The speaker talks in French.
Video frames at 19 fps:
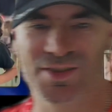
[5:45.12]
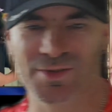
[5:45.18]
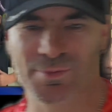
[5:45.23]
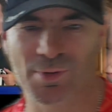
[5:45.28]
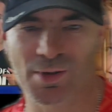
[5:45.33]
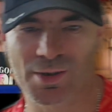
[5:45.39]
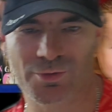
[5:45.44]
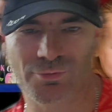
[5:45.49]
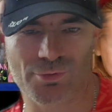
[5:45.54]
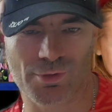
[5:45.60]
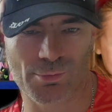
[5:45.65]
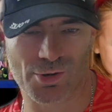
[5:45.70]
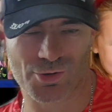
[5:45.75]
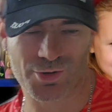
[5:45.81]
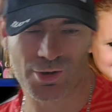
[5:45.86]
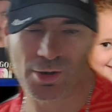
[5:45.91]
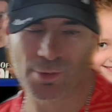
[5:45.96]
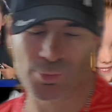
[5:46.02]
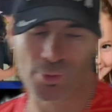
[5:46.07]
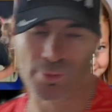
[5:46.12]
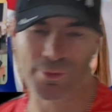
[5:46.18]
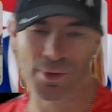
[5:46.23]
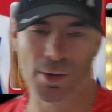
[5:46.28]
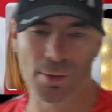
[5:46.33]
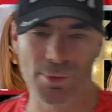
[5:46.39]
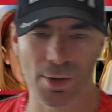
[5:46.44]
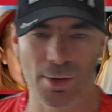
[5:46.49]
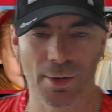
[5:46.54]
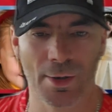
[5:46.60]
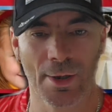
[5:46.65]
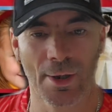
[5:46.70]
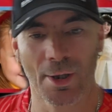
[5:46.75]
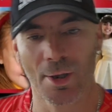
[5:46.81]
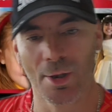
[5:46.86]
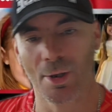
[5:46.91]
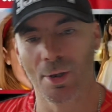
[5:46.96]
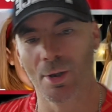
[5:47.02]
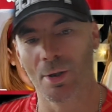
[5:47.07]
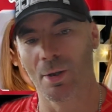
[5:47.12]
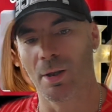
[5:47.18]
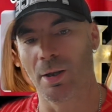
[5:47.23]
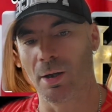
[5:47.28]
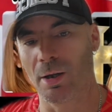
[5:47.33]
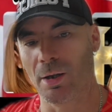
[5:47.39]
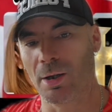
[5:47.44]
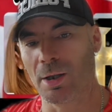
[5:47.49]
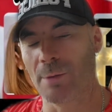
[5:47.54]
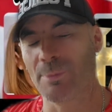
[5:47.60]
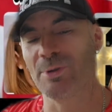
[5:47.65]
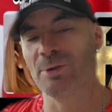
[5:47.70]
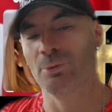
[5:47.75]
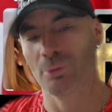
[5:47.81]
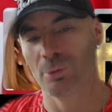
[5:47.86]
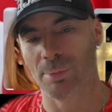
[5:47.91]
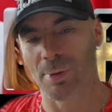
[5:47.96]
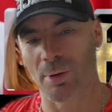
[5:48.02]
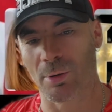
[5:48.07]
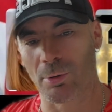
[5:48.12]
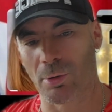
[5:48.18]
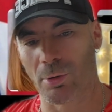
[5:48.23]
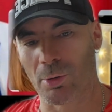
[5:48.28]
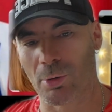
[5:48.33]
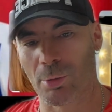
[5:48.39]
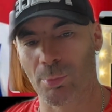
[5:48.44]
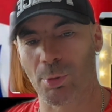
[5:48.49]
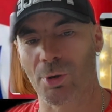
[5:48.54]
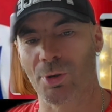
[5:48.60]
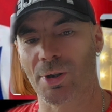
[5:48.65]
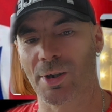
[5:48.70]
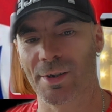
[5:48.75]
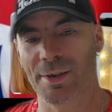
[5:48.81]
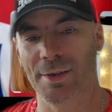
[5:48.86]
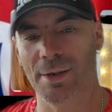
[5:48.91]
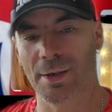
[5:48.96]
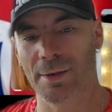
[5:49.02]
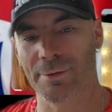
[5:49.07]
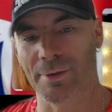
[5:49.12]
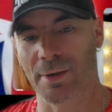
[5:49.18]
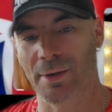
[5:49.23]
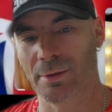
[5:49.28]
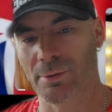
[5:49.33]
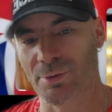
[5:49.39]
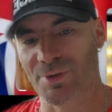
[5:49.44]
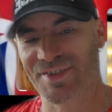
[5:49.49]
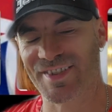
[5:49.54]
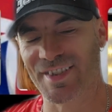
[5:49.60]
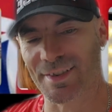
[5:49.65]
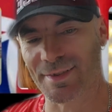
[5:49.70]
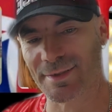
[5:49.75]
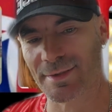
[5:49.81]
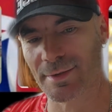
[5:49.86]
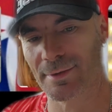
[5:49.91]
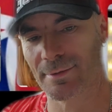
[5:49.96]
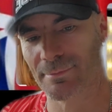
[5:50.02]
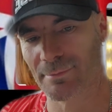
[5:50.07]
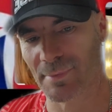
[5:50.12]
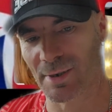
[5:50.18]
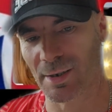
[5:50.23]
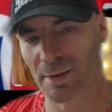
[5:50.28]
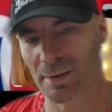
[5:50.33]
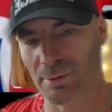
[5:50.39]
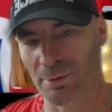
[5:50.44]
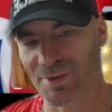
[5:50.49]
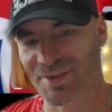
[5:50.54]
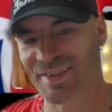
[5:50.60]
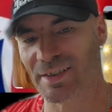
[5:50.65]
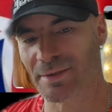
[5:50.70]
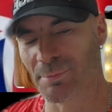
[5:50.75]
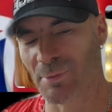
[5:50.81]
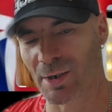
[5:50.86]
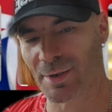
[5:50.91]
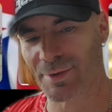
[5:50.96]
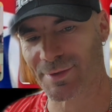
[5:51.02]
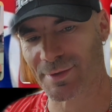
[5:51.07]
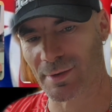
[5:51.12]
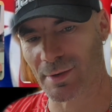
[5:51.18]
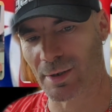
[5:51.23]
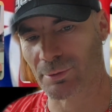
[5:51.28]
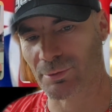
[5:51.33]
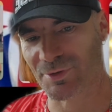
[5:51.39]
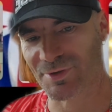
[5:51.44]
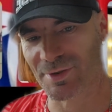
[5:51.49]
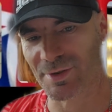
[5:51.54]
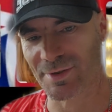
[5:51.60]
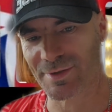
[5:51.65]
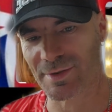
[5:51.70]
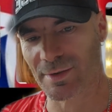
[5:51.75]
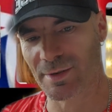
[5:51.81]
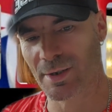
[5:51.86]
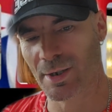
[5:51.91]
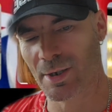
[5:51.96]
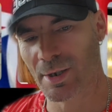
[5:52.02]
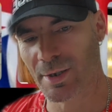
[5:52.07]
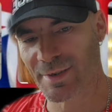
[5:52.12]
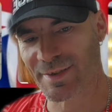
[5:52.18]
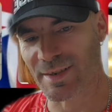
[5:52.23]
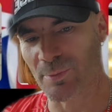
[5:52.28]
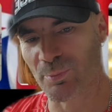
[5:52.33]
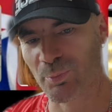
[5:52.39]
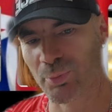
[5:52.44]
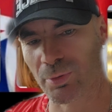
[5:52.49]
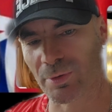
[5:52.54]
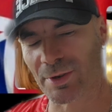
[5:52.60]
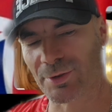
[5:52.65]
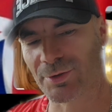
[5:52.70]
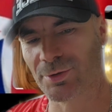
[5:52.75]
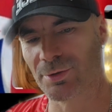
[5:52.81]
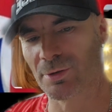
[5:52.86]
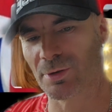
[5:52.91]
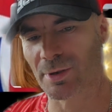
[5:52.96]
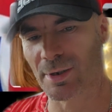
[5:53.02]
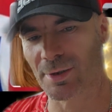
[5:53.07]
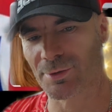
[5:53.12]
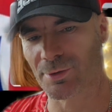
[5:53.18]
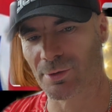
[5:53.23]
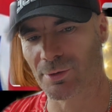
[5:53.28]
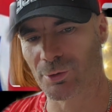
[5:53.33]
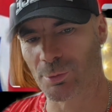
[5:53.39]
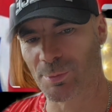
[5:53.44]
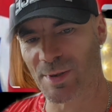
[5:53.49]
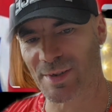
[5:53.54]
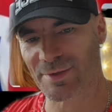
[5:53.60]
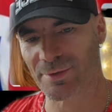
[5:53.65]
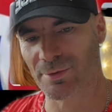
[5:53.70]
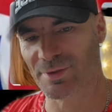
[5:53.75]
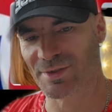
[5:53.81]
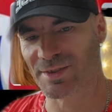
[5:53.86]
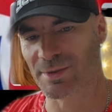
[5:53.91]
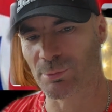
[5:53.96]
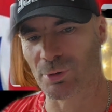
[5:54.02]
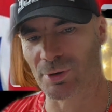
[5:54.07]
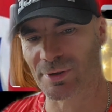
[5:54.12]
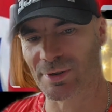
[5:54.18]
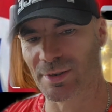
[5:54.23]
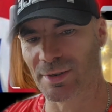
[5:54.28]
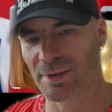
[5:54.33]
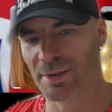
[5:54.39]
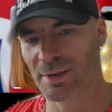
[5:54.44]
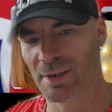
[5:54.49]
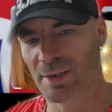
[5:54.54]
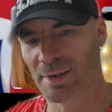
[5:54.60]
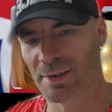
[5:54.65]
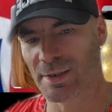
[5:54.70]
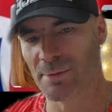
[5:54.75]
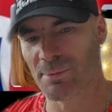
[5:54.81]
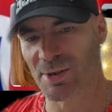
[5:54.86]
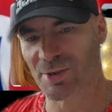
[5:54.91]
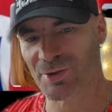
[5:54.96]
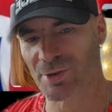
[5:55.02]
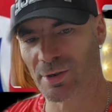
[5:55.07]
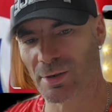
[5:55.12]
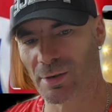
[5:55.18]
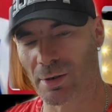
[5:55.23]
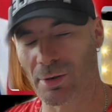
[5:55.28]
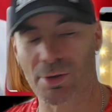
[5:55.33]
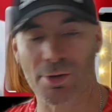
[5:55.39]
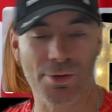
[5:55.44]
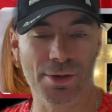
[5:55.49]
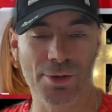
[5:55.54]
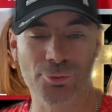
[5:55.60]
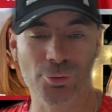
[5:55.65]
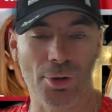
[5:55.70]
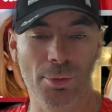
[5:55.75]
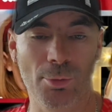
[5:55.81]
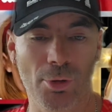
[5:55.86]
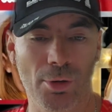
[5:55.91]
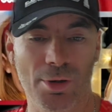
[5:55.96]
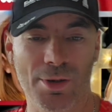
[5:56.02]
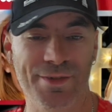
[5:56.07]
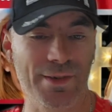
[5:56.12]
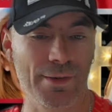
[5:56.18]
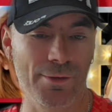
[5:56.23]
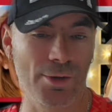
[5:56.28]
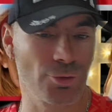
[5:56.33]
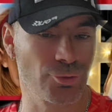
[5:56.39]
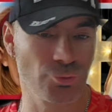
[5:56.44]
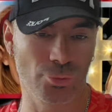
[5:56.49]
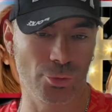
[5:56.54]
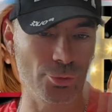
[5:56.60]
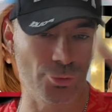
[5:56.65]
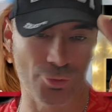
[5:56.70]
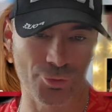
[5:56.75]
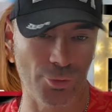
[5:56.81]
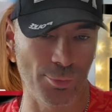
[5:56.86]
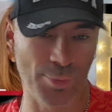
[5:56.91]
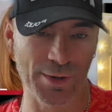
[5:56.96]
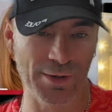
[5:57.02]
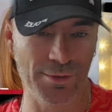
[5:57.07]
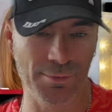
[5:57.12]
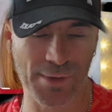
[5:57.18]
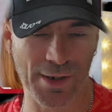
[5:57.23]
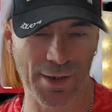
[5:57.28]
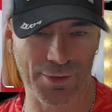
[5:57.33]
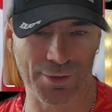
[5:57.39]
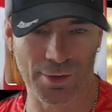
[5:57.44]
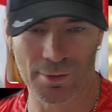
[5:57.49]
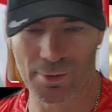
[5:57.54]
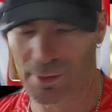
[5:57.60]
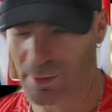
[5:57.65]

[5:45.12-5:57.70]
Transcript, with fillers: qui se passe, tous les machins, puis on verra bien. et puis nous, ben, on reprendra les lives hein, le 7 Hein, le 7 mars, à cause de ces, ces pourritures là de, personnes qui bloquent les, machins. Alors naturellement, hein, ça vient toujours de ce pays de merde. Hein.